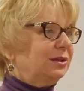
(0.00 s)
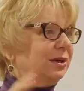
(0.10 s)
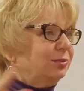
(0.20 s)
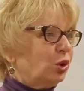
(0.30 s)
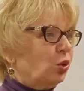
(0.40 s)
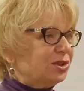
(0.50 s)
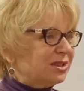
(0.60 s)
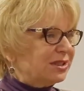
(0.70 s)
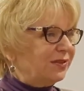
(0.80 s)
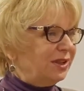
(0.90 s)
там,
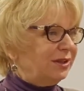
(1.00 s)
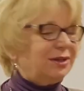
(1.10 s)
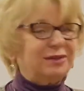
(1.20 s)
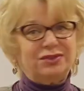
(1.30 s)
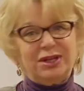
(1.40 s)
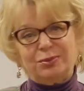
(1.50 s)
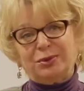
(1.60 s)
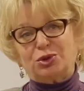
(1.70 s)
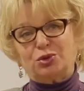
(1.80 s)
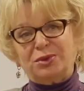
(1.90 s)
родственников, да,
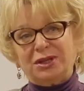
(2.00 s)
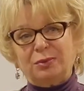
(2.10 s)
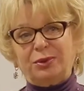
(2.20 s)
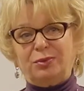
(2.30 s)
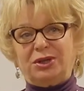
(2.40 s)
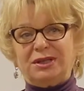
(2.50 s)
потому что у меня, например,